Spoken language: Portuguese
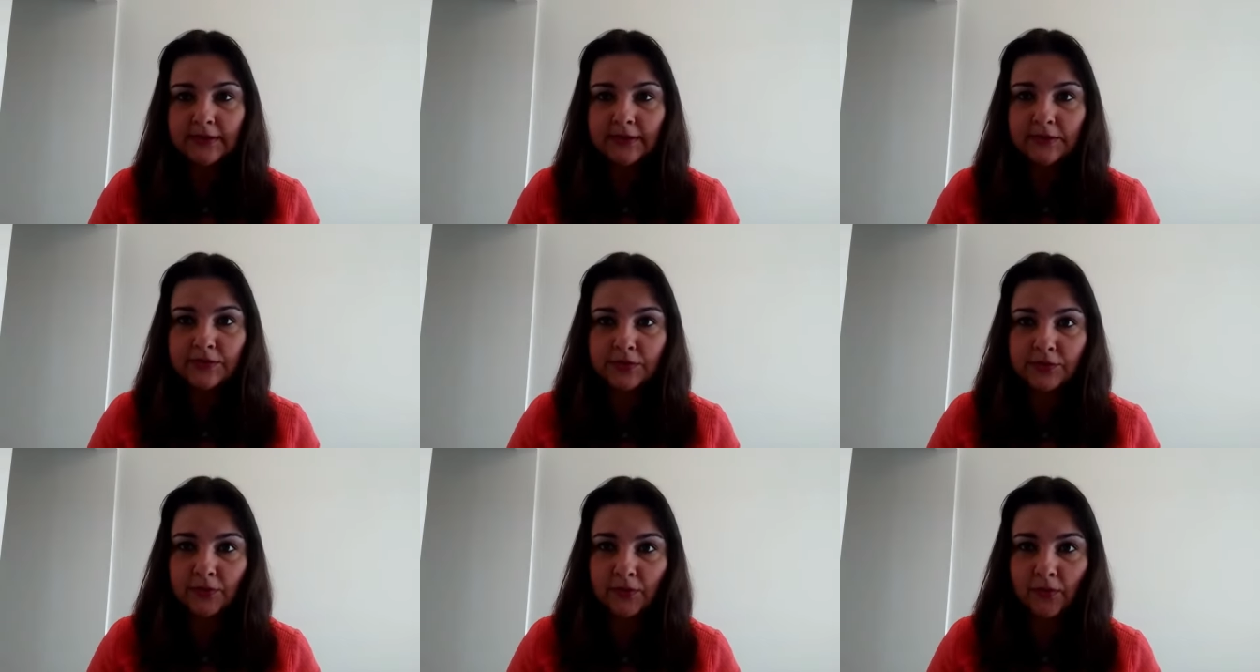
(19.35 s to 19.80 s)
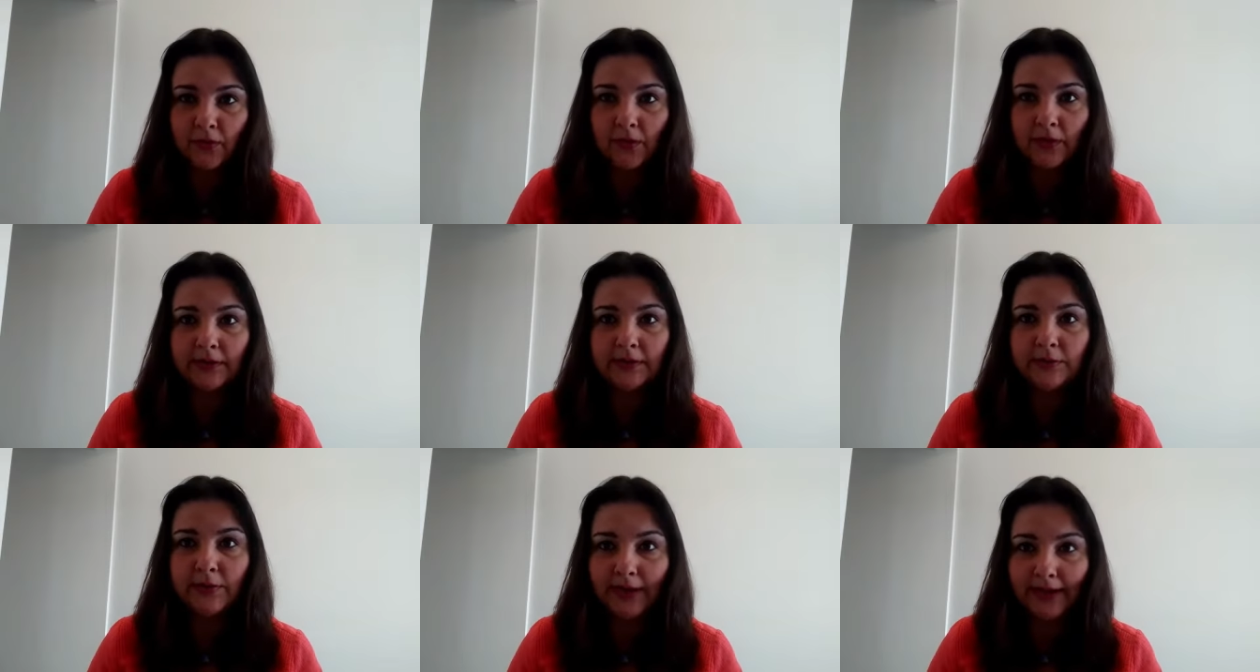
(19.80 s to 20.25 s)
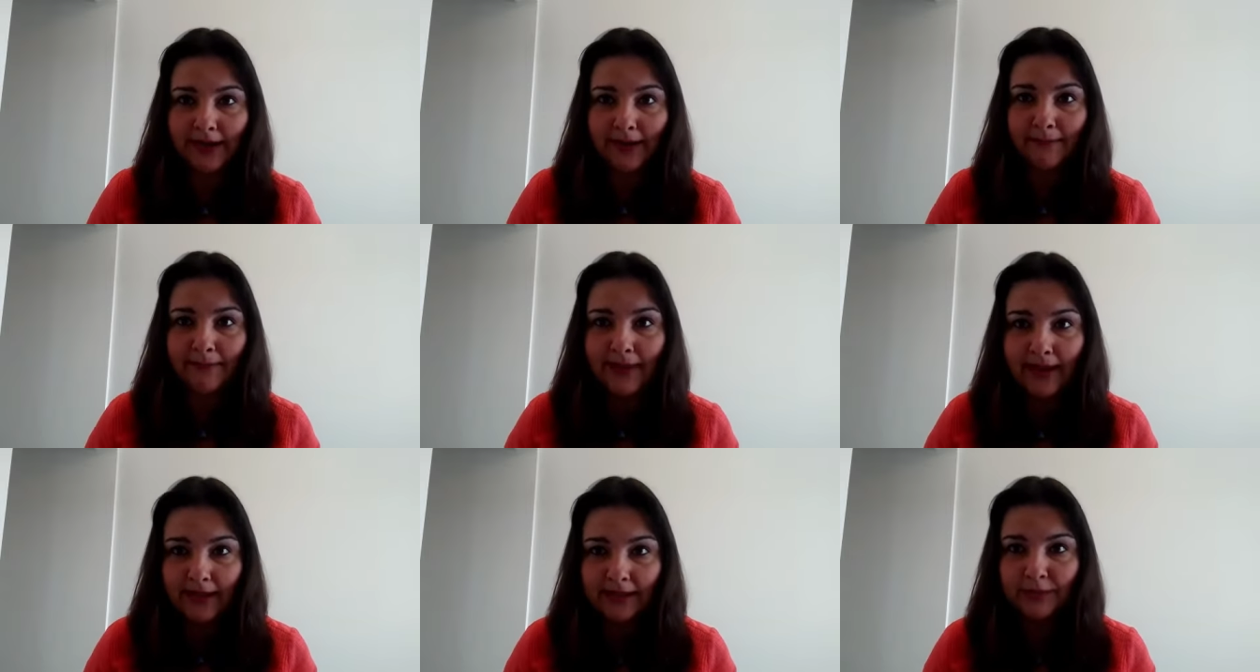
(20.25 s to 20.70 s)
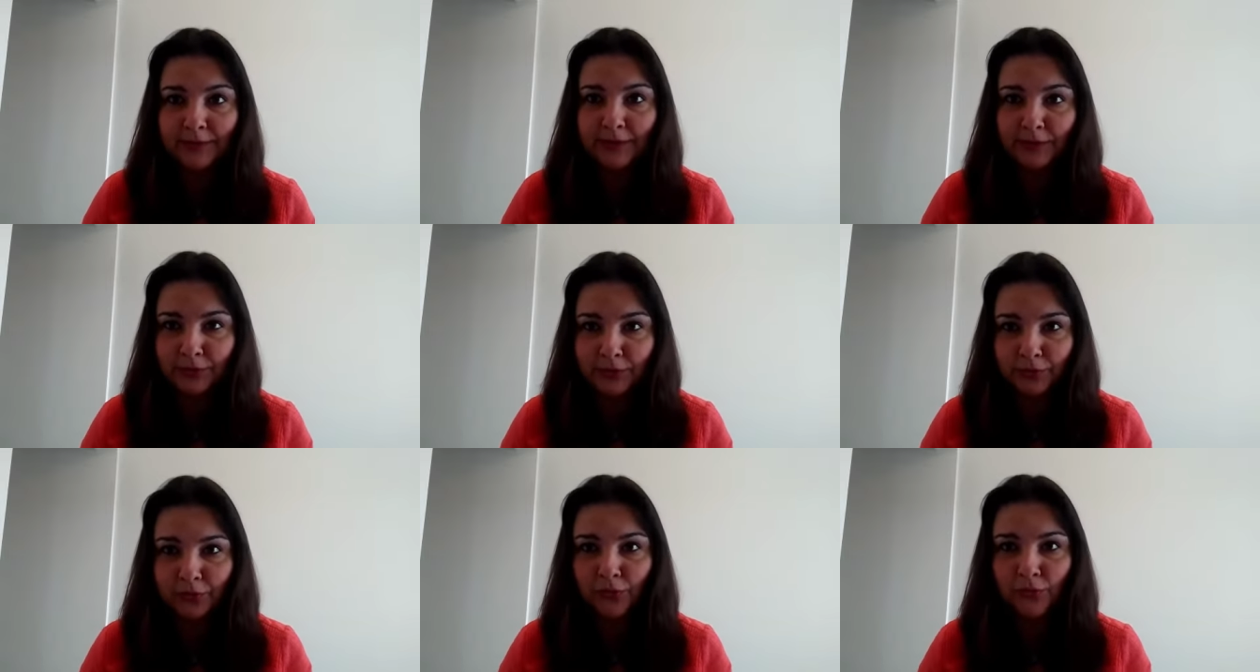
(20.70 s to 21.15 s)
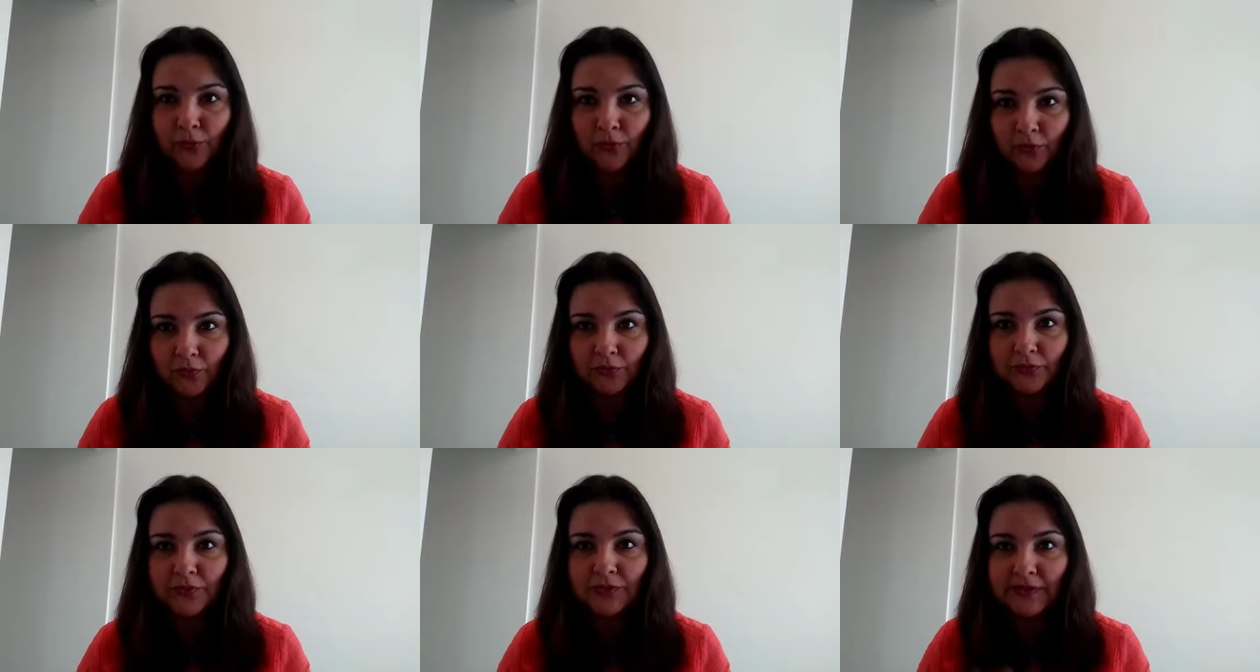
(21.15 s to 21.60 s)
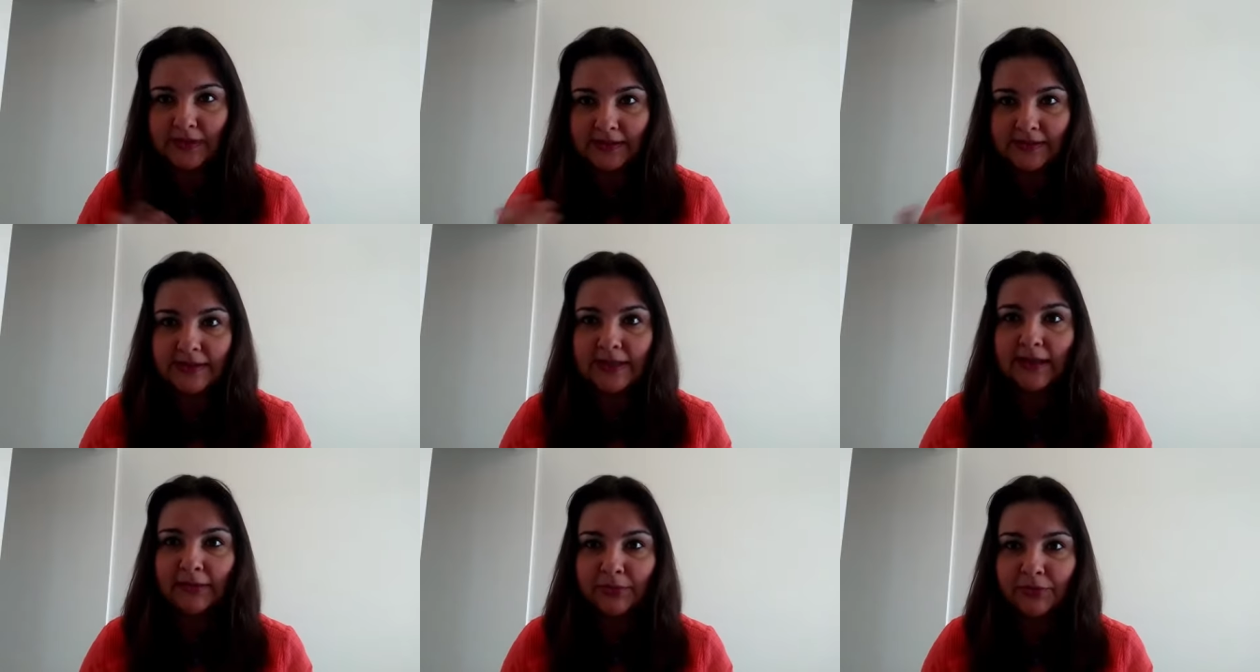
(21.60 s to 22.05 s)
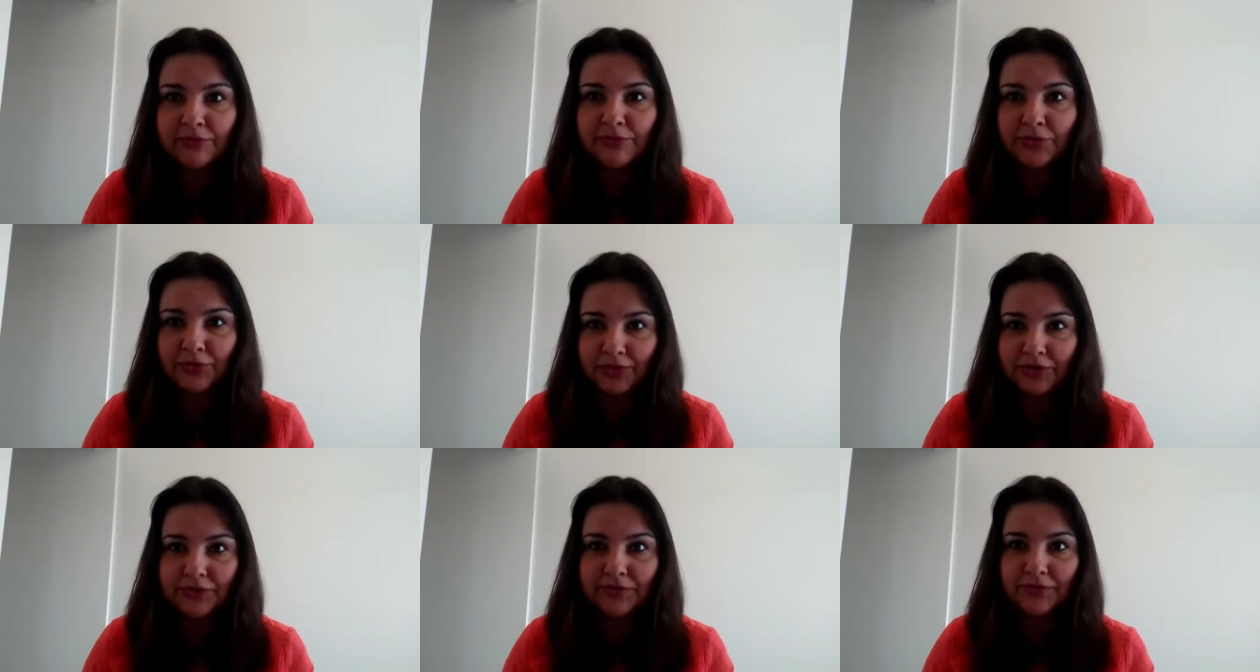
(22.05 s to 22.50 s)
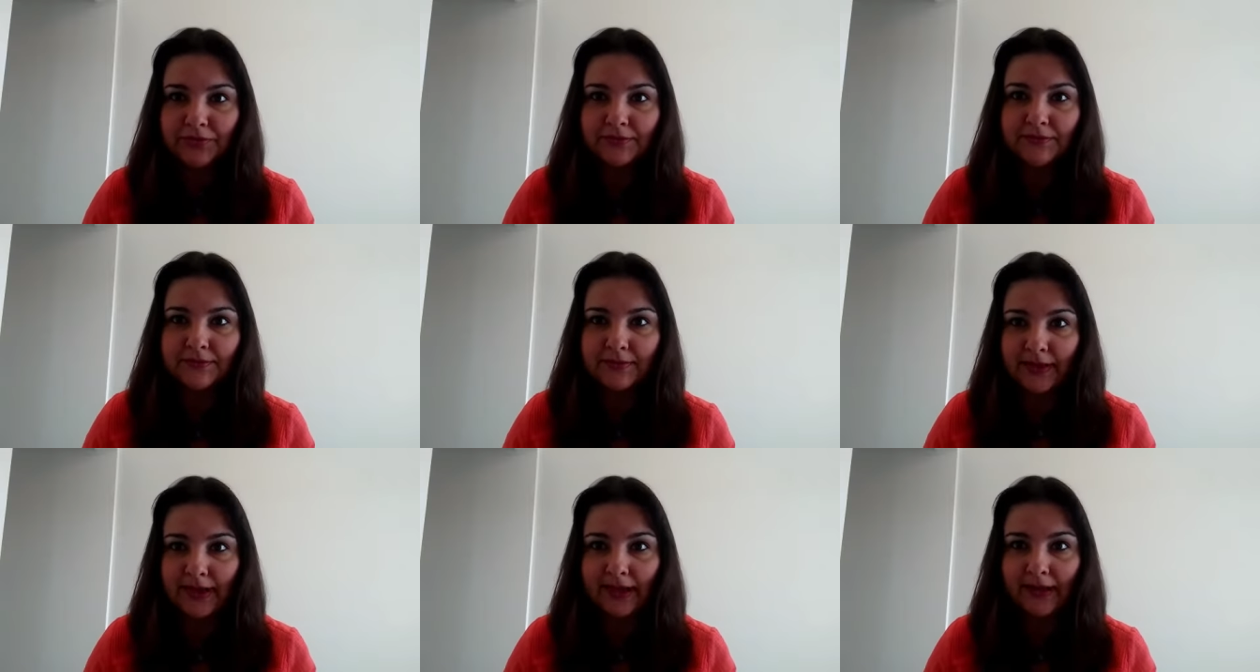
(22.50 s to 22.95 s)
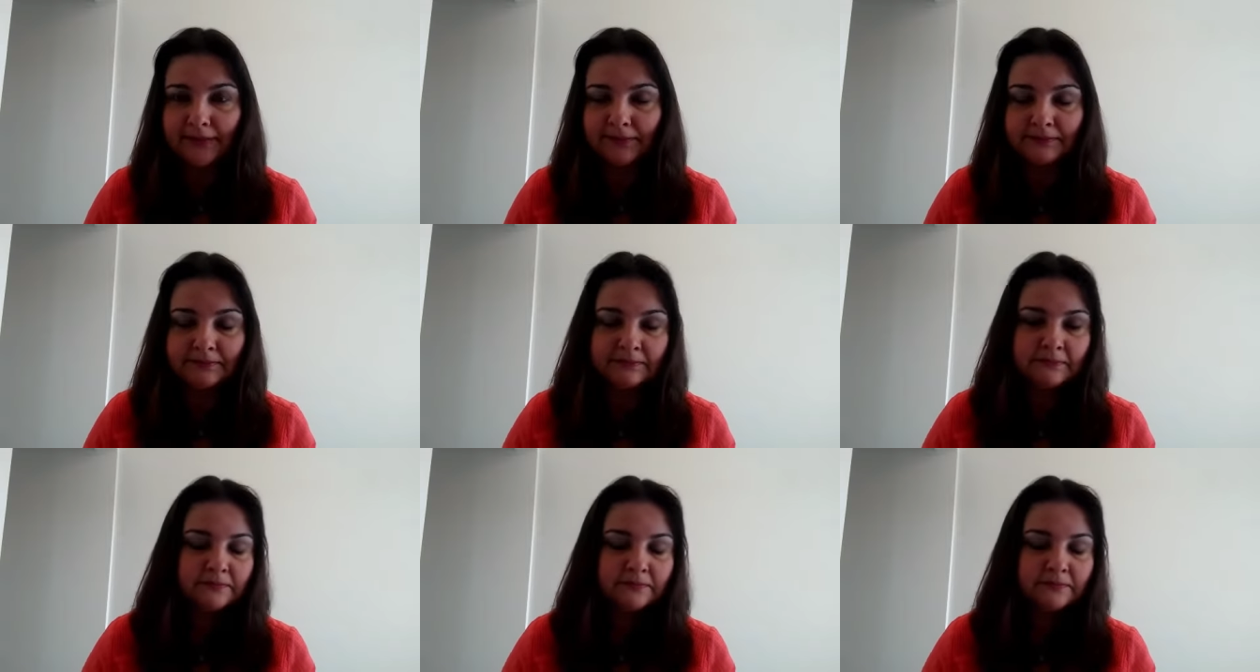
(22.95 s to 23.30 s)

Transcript: Então, a escola não era aberta para todo mundo, vocês lembram disso, né?